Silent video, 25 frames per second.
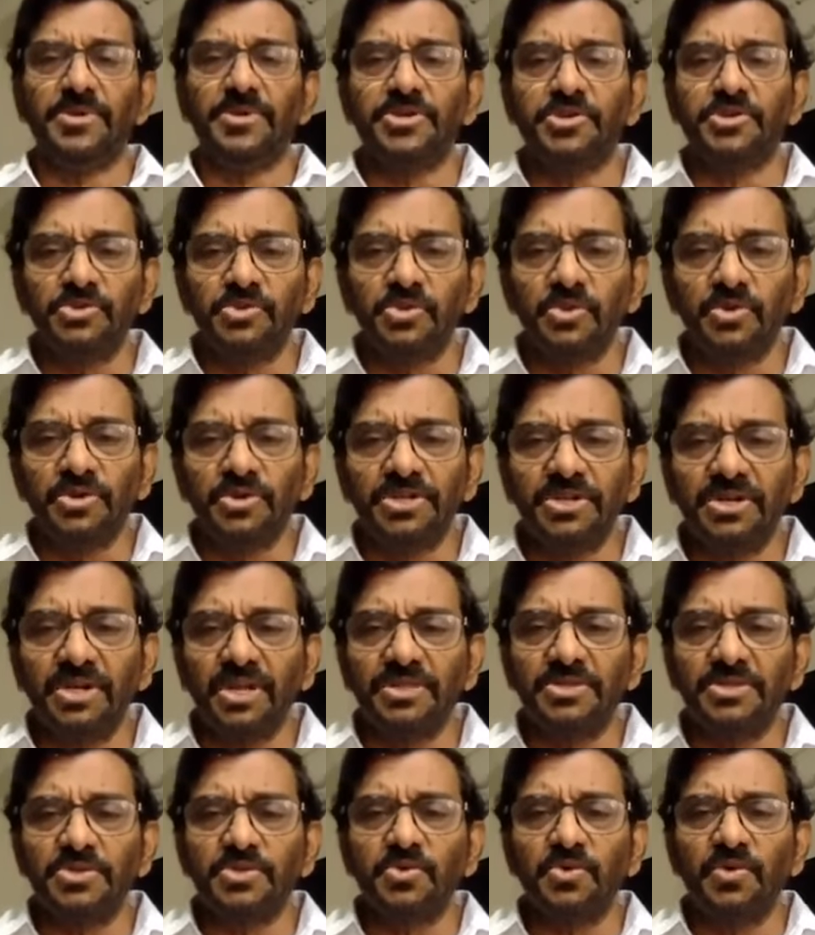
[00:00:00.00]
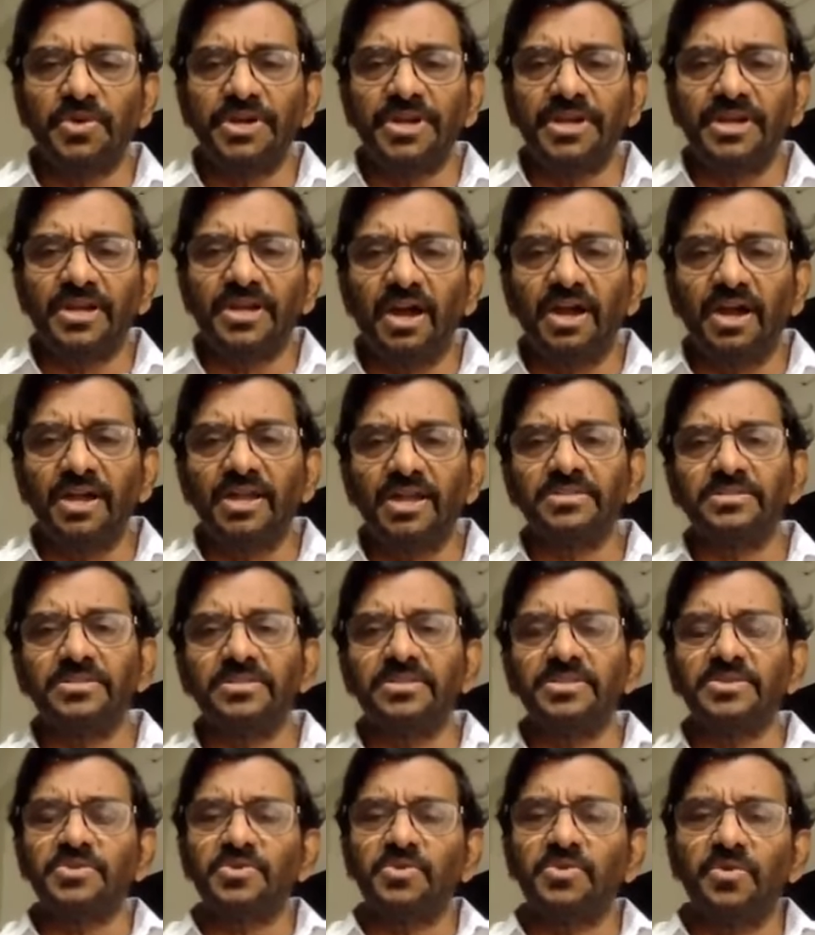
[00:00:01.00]
మీరు చిత్తూరు జిల్లా తీసుకోండి
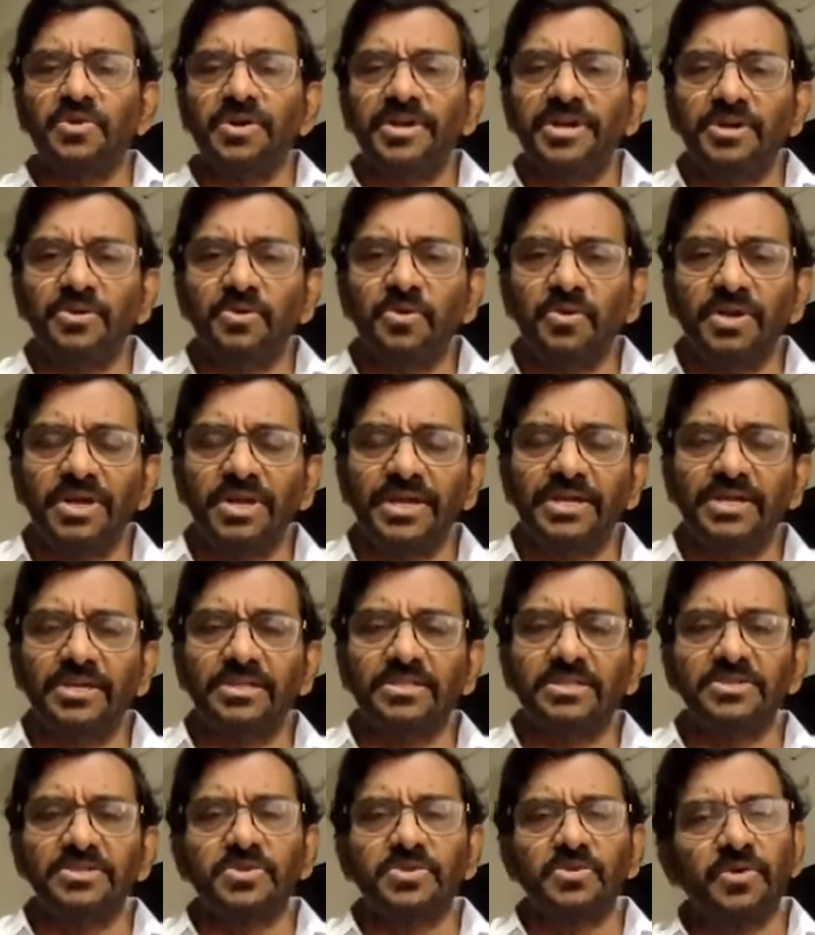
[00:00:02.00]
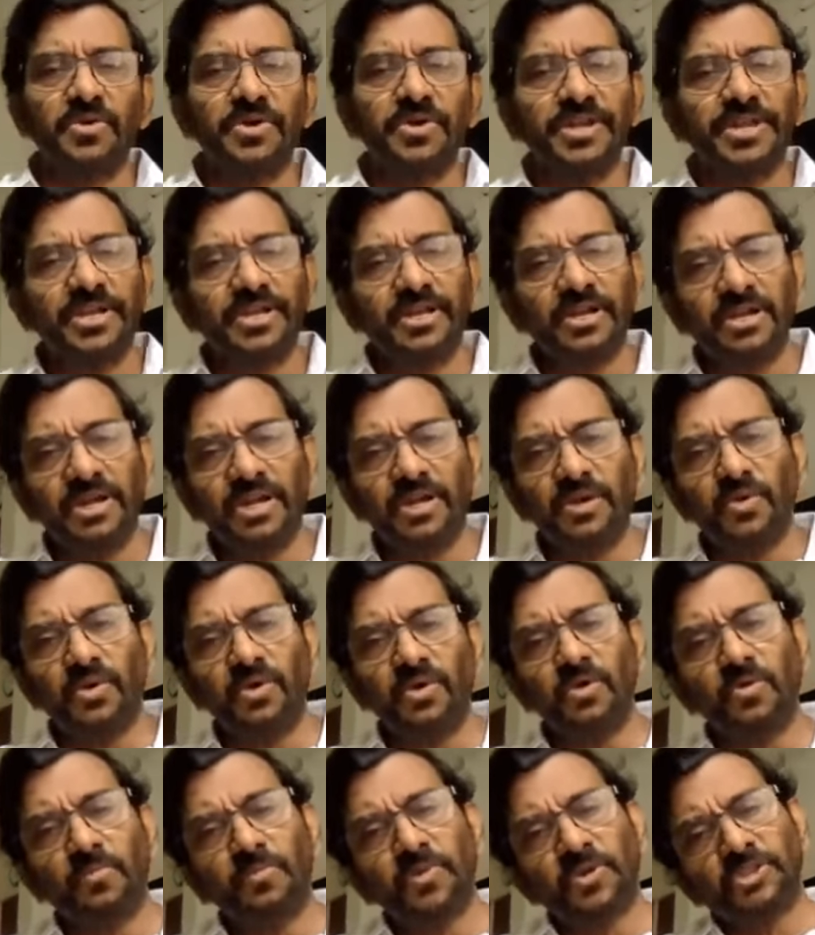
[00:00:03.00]
కాళాసి తీసుకోండి ఇంకో నగిరి తీసుకోండి ఇంక
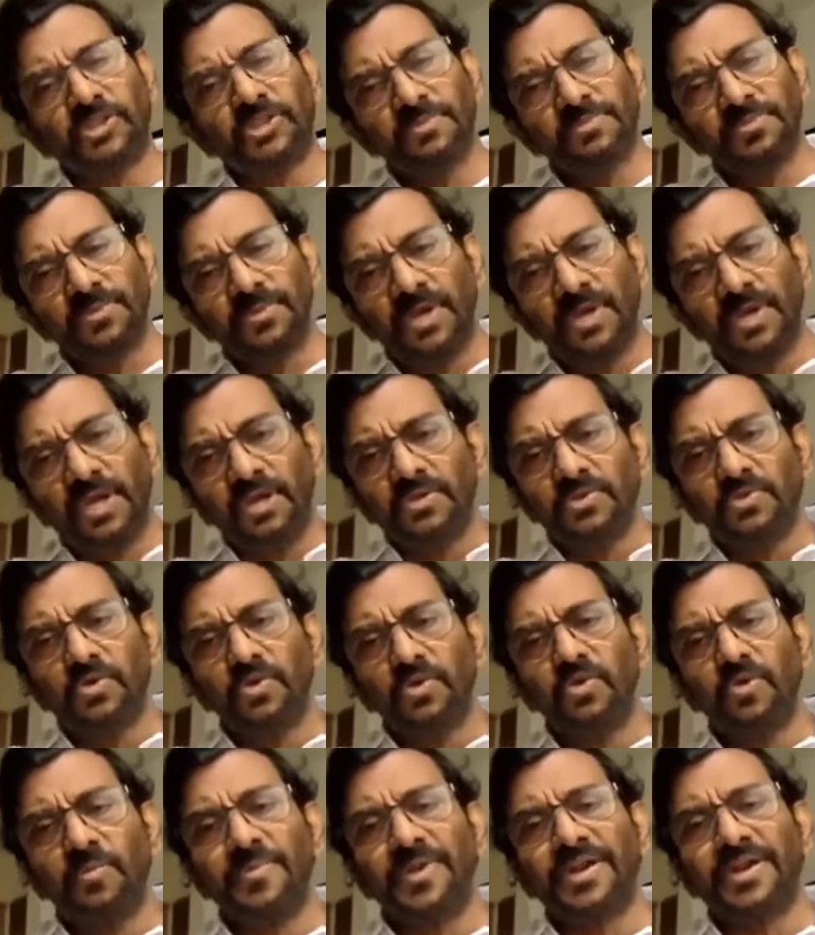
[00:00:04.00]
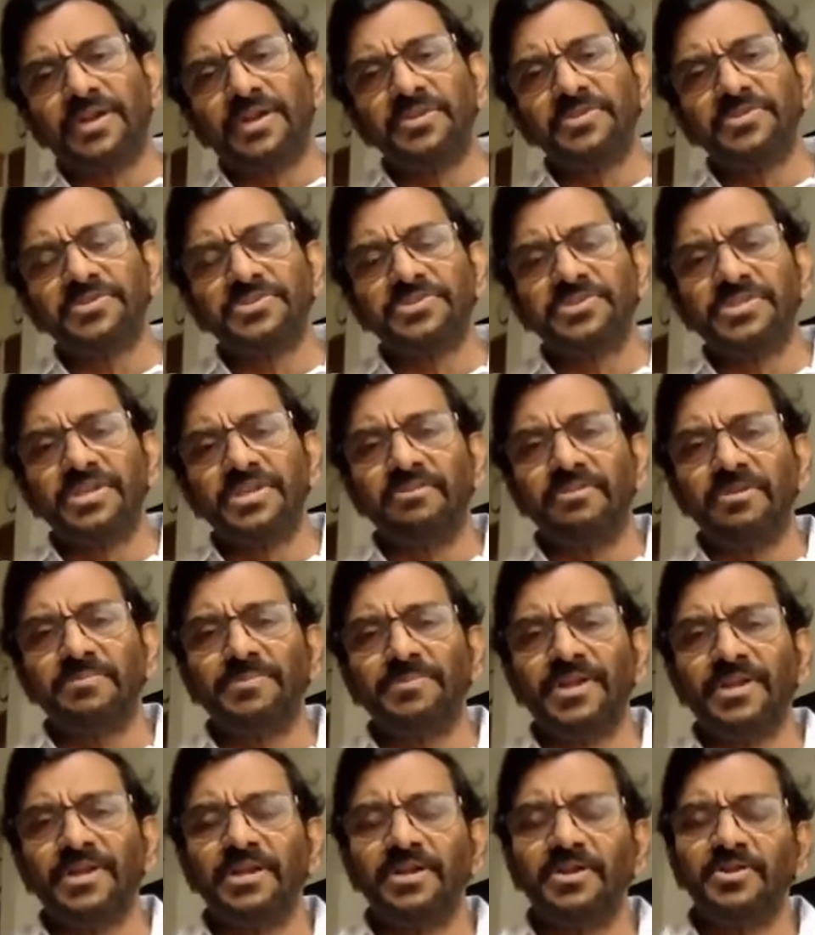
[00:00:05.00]
నెల్లూరులో మొత్తం చులూరుపేట నుంచి
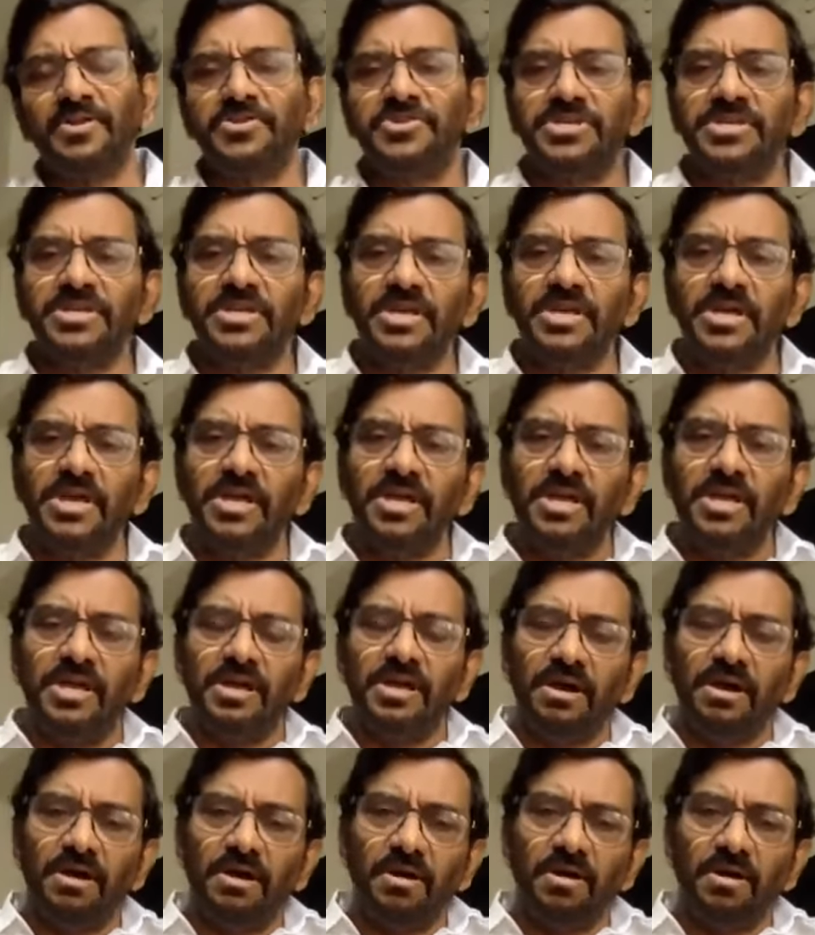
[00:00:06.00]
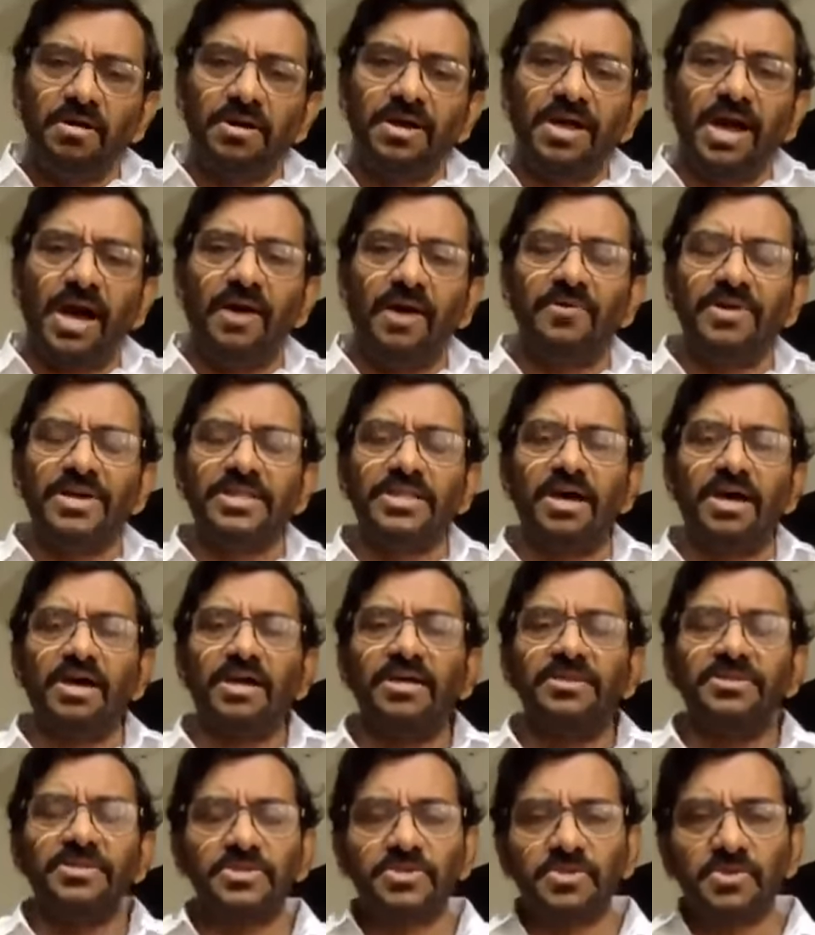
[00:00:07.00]
సర్వేపల్లి నుంచి కావలి
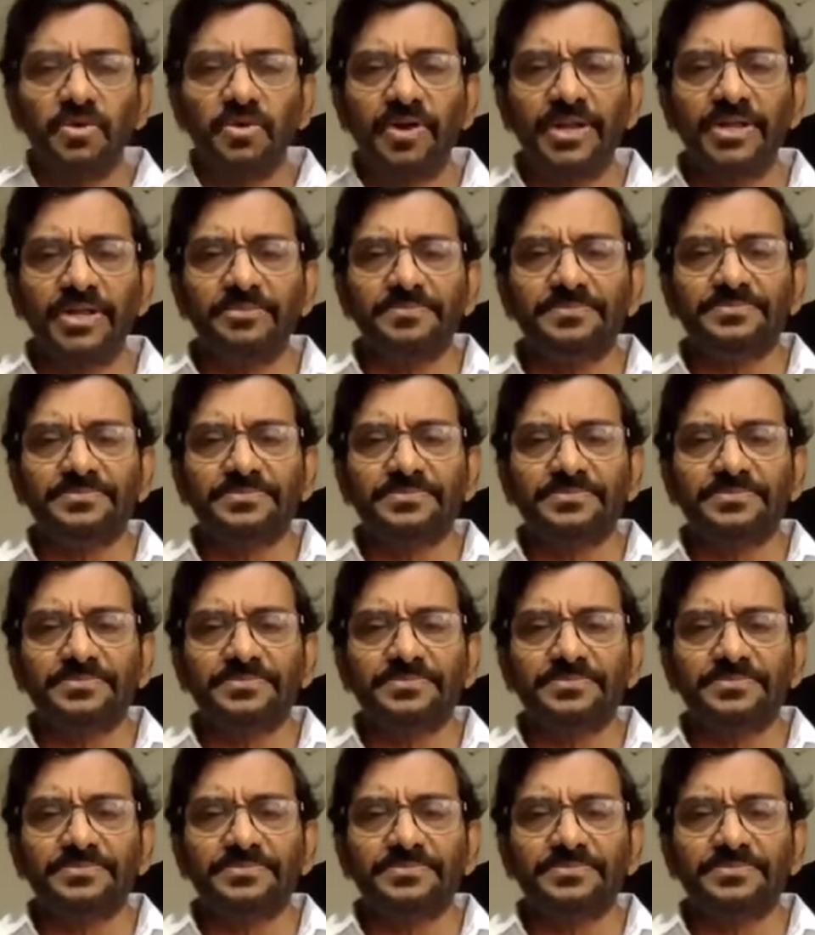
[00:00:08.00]
దాకా తీసుకోండి